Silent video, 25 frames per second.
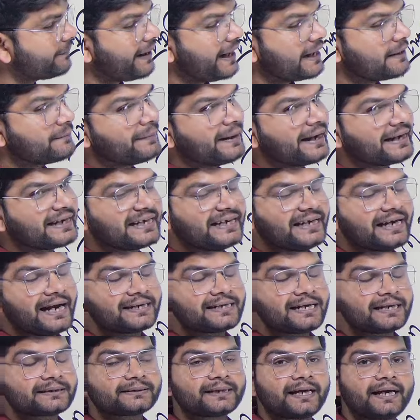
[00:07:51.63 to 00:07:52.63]
में बाई बैक
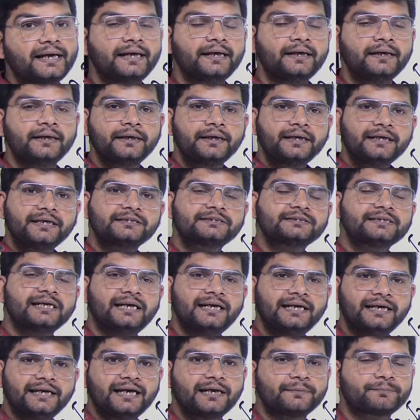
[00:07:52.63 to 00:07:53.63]
किया जाता है
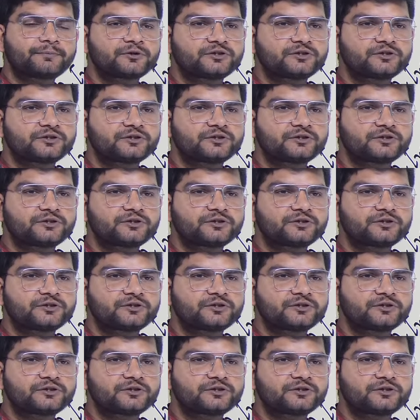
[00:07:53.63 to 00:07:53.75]
इसके लीगल